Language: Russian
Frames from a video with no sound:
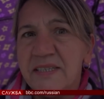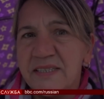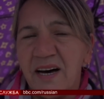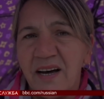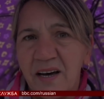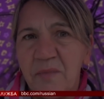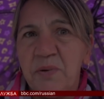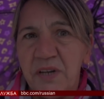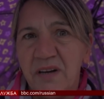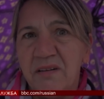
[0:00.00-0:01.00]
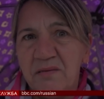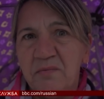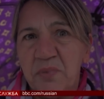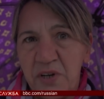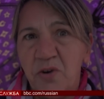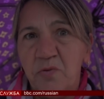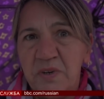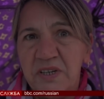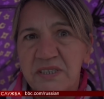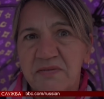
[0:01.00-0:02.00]
было за неделю или две до того, как
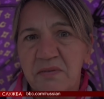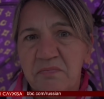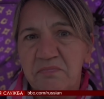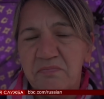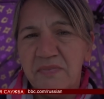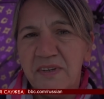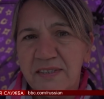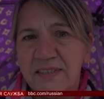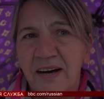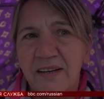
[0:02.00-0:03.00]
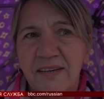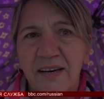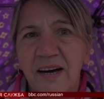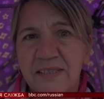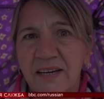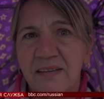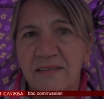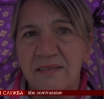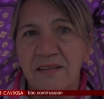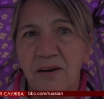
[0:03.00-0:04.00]
он был убит. С тех пор я не съела
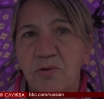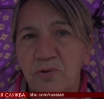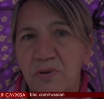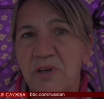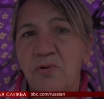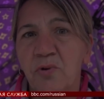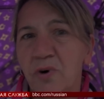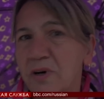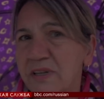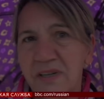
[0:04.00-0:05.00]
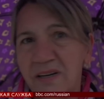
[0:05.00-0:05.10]
ни одного банана.